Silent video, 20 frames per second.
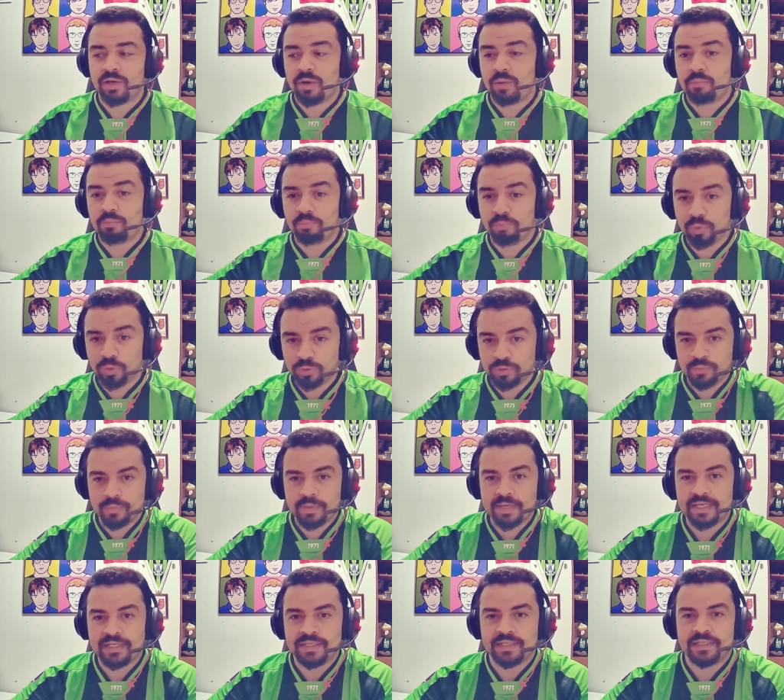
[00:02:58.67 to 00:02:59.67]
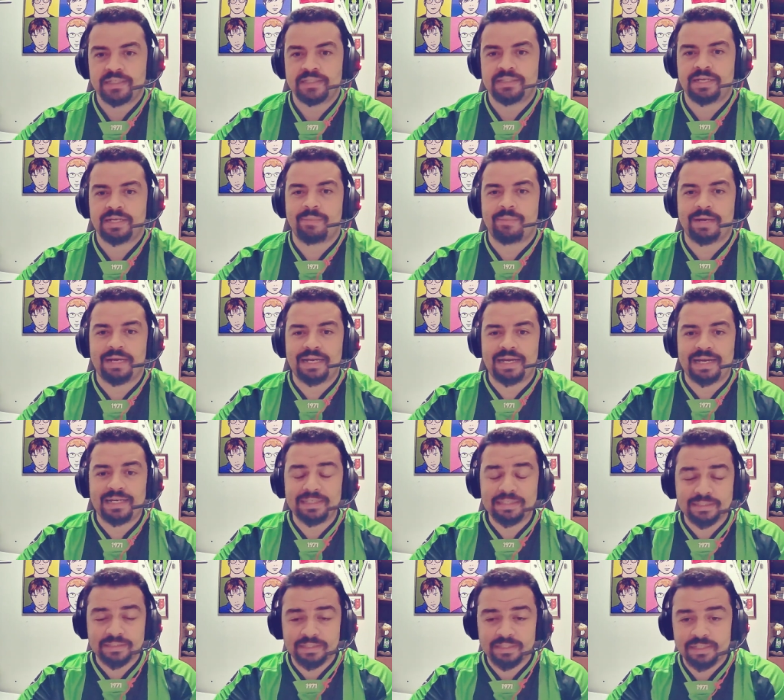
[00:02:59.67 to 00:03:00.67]
muito bem
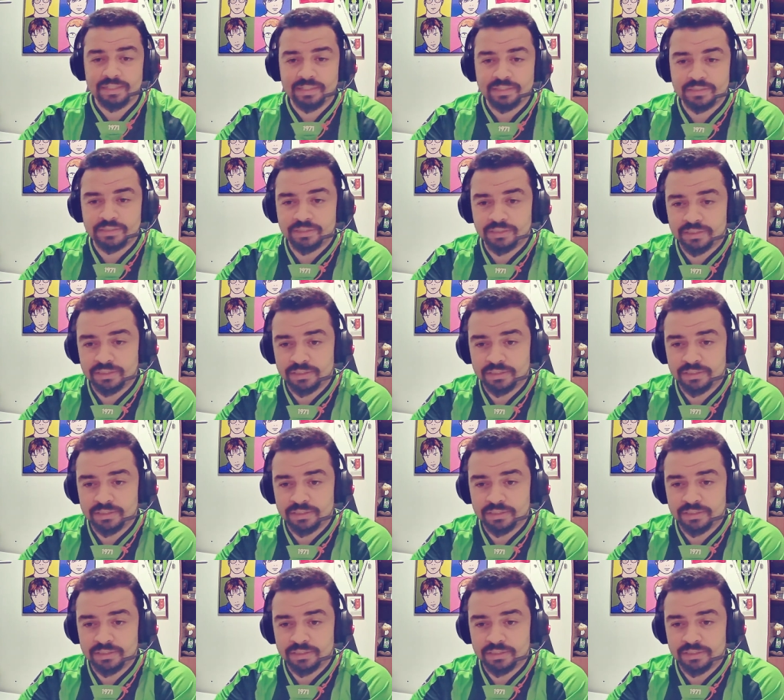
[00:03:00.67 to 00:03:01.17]
trabalhadas, né? De